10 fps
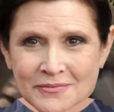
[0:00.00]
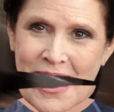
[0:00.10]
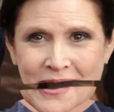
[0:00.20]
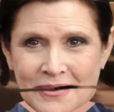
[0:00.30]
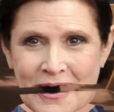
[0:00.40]

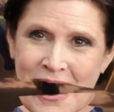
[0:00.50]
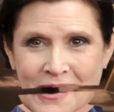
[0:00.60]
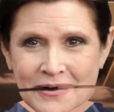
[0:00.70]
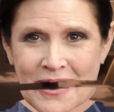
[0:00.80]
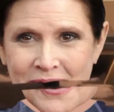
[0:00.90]
Beaucoup de
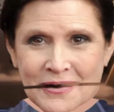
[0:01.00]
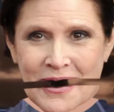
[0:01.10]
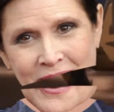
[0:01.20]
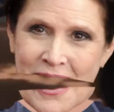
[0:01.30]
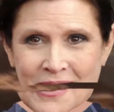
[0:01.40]
personnes
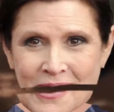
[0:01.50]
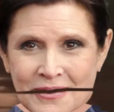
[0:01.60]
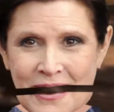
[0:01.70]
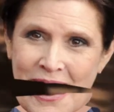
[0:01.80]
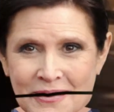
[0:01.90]
furent convaincues
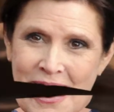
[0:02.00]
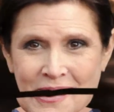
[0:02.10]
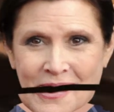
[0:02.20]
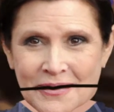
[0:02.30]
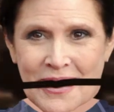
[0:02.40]
de nous rejoindre sur ce